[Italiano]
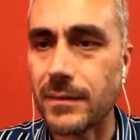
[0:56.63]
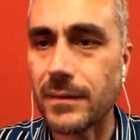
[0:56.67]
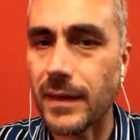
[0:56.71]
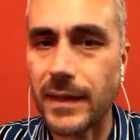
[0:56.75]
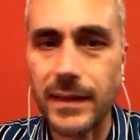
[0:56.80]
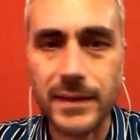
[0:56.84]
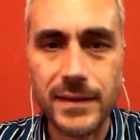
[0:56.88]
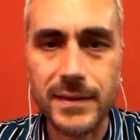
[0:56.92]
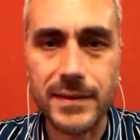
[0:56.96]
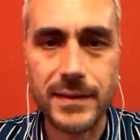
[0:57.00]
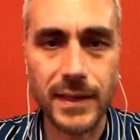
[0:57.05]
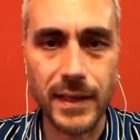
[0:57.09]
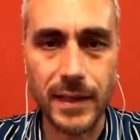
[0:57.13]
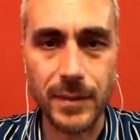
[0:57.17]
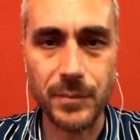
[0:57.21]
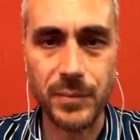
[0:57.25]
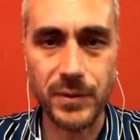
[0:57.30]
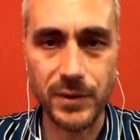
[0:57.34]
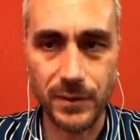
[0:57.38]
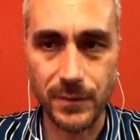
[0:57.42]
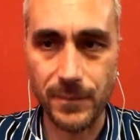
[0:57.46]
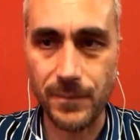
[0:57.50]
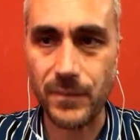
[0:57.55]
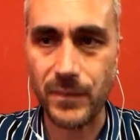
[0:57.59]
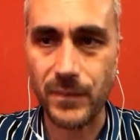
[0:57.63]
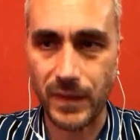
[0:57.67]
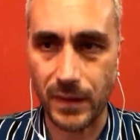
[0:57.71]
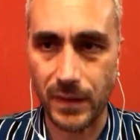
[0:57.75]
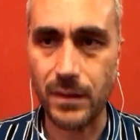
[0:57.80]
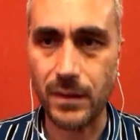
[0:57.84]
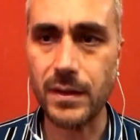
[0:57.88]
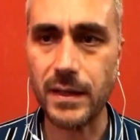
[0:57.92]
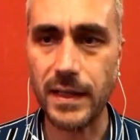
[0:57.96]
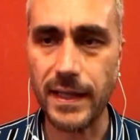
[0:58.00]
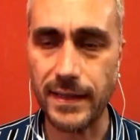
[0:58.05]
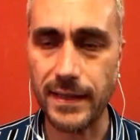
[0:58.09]
ad esempio.
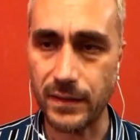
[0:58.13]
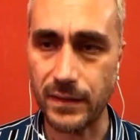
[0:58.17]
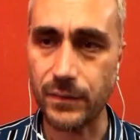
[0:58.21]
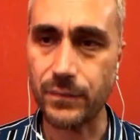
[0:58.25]
Ok, certo.